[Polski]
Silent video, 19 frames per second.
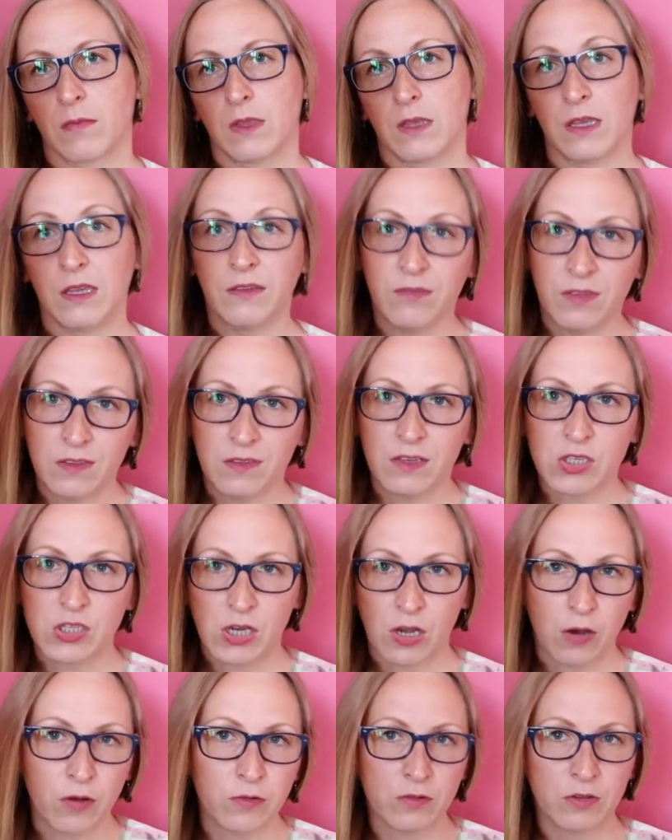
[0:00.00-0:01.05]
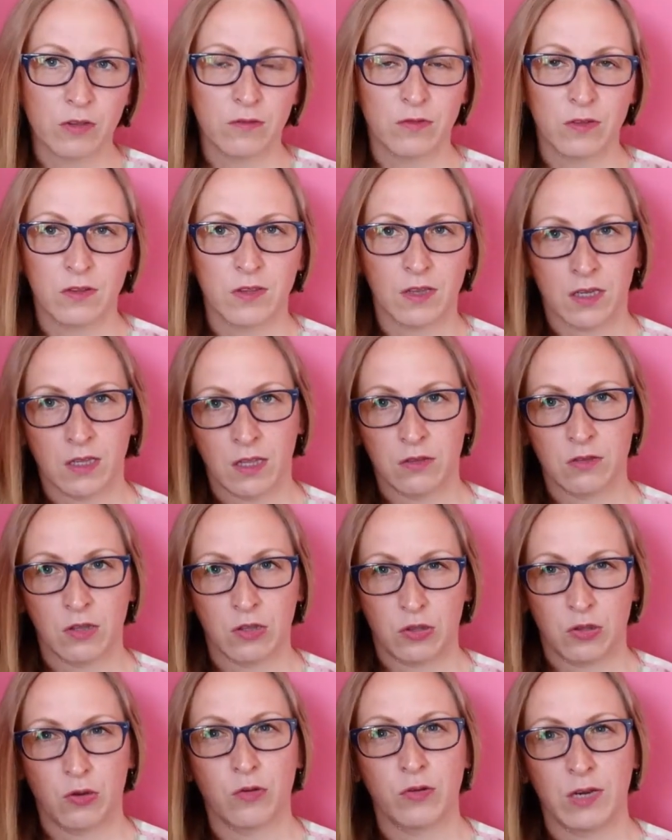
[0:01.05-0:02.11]
i widzę, że on się w internecie
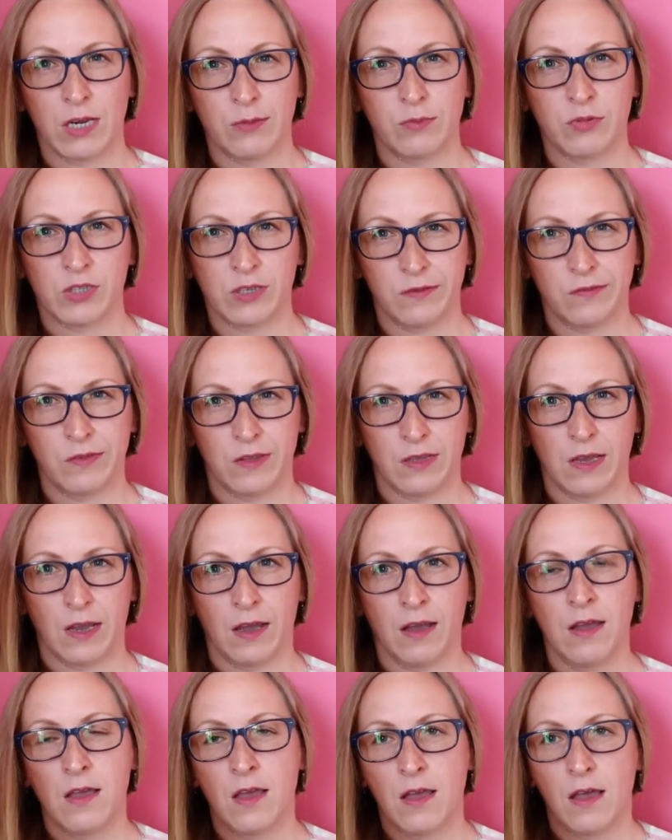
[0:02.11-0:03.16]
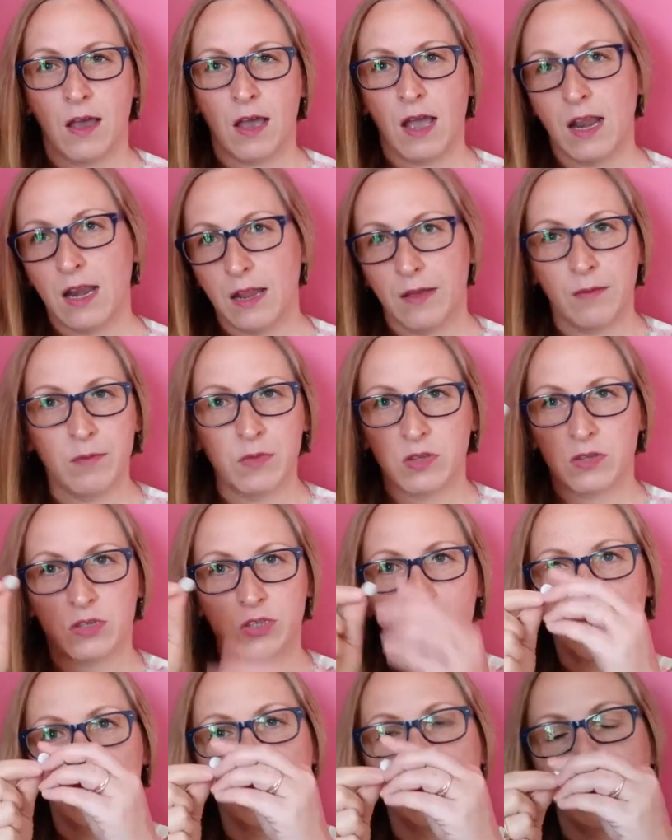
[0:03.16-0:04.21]
ciągle przewija. Ale myślę,
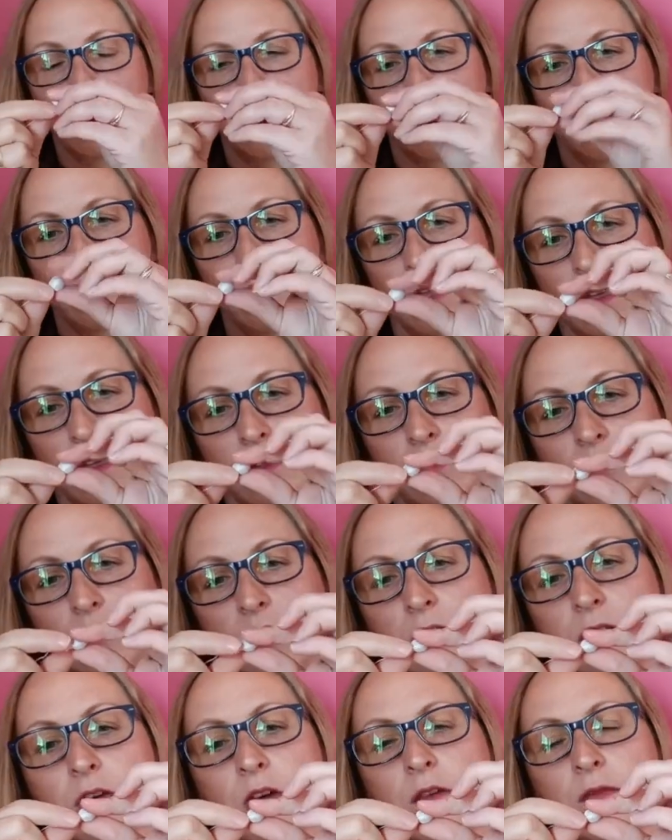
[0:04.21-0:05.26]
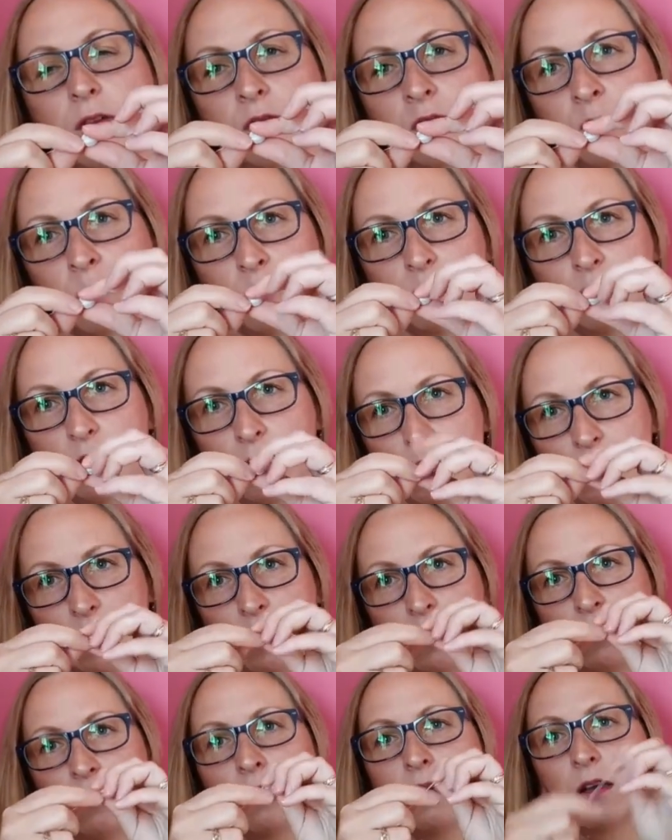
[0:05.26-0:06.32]
że doda takie dodatkowe
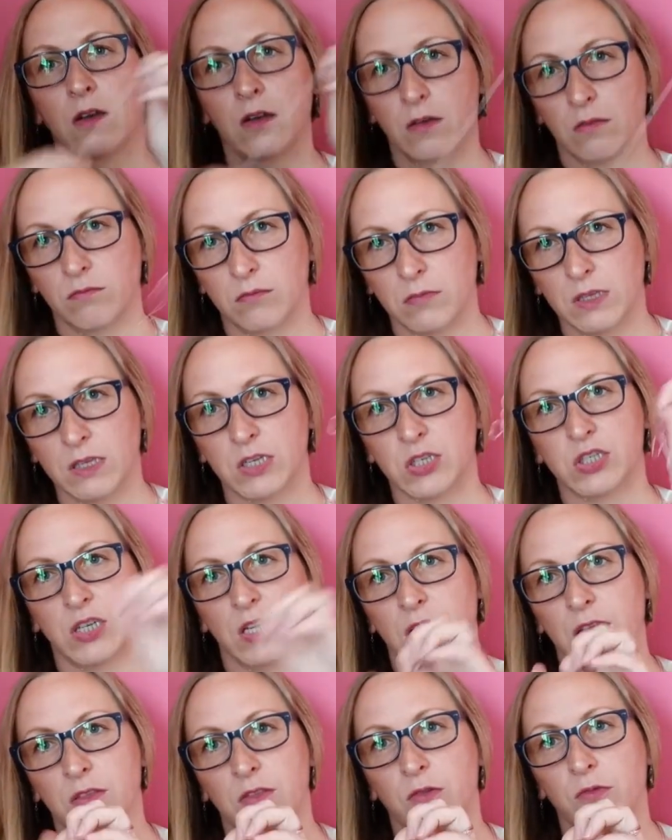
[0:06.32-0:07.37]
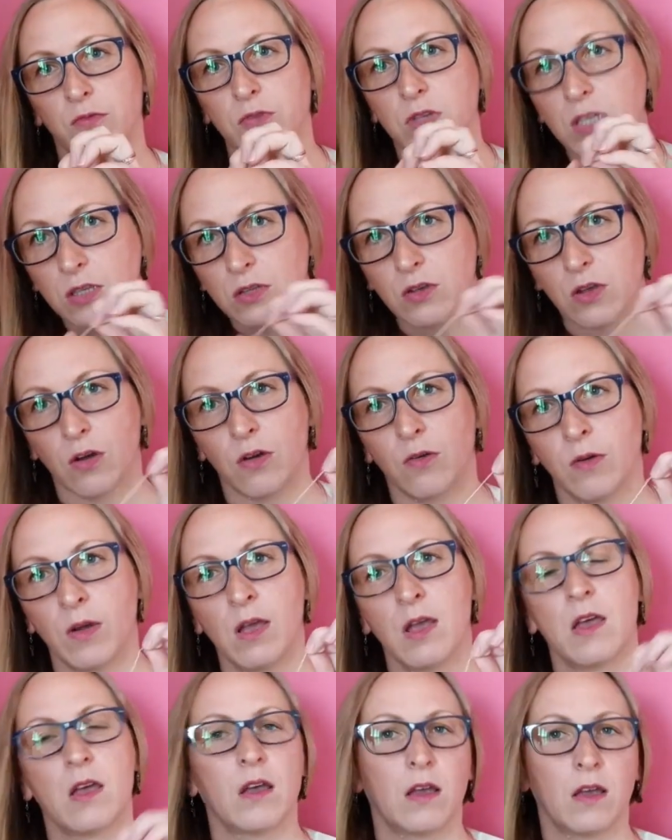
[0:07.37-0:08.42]
wzmocnienie jeszcze jedną nitką
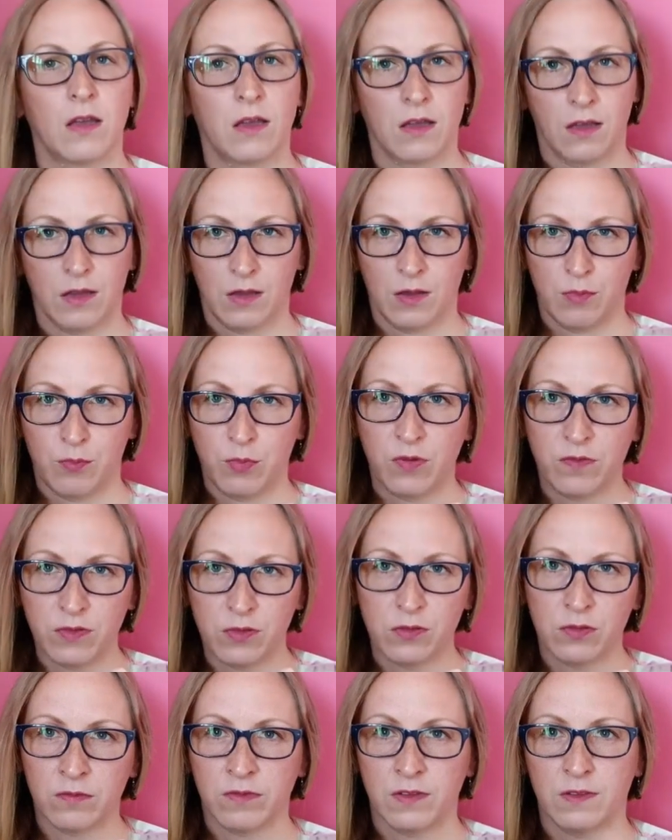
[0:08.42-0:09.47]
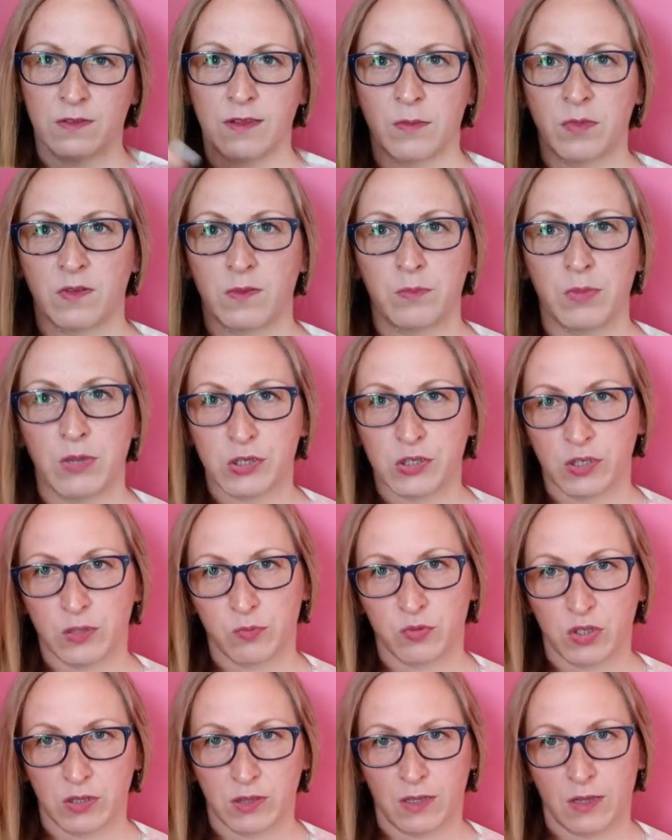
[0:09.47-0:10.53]
e, powinno Was zabezpieczyć
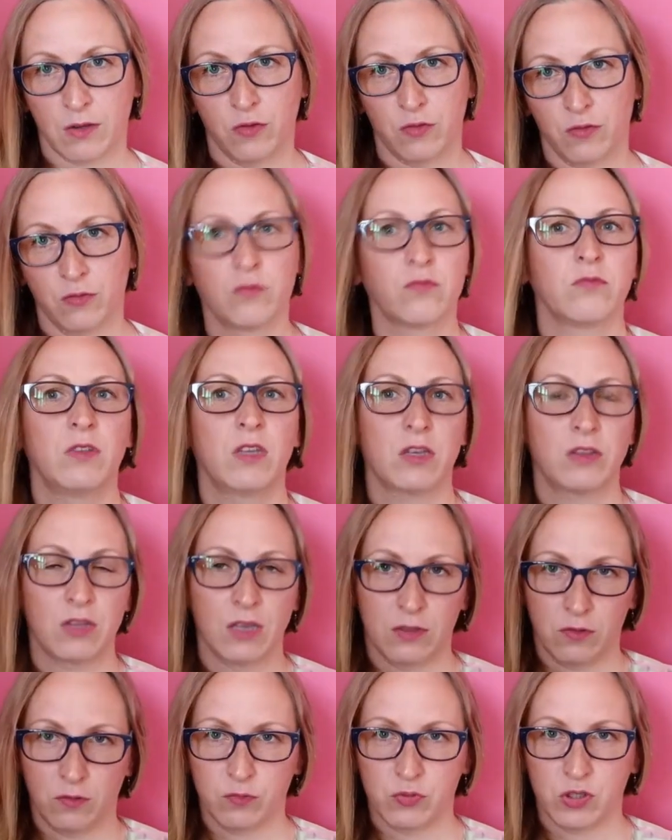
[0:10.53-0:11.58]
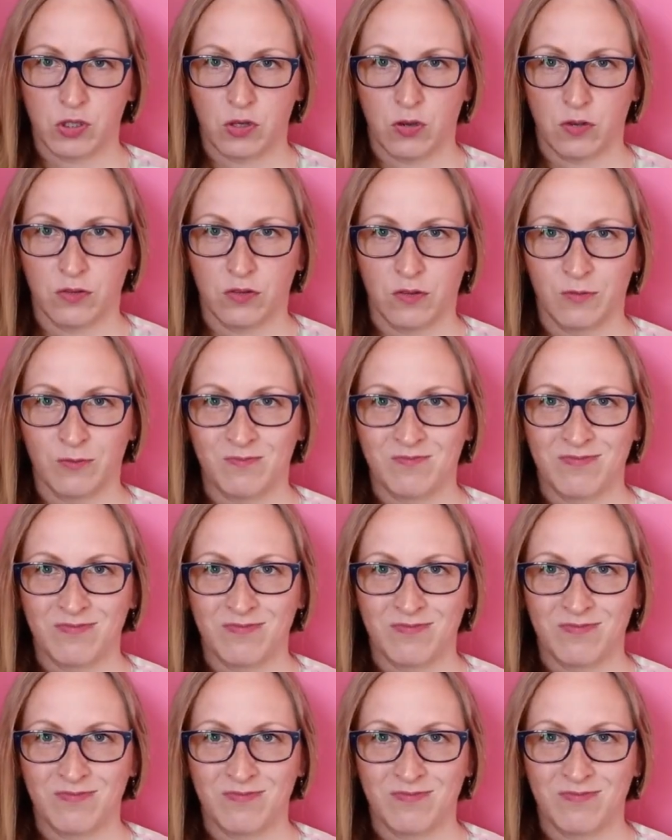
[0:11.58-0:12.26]
przed taką niechcianą przygodą.